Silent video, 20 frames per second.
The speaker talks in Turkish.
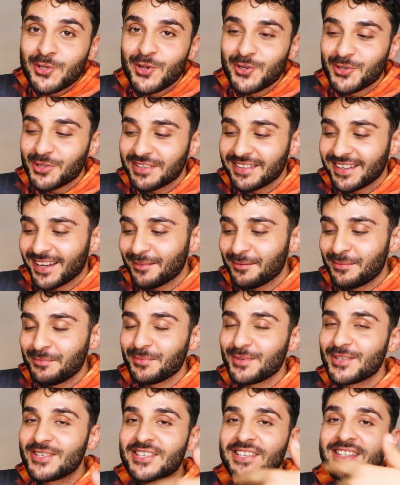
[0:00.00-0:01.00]

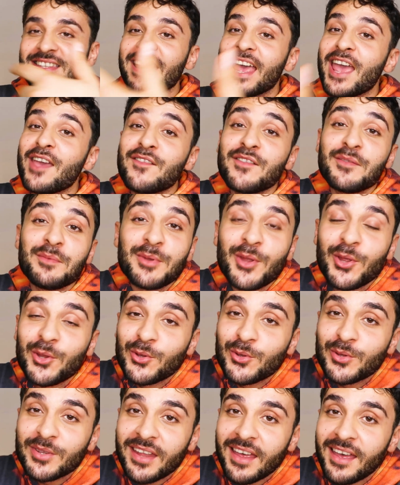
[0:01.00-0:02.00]
çocuklarım için evimin
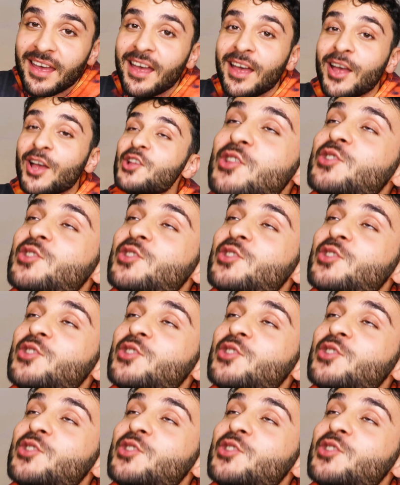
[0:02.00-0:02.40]
önünde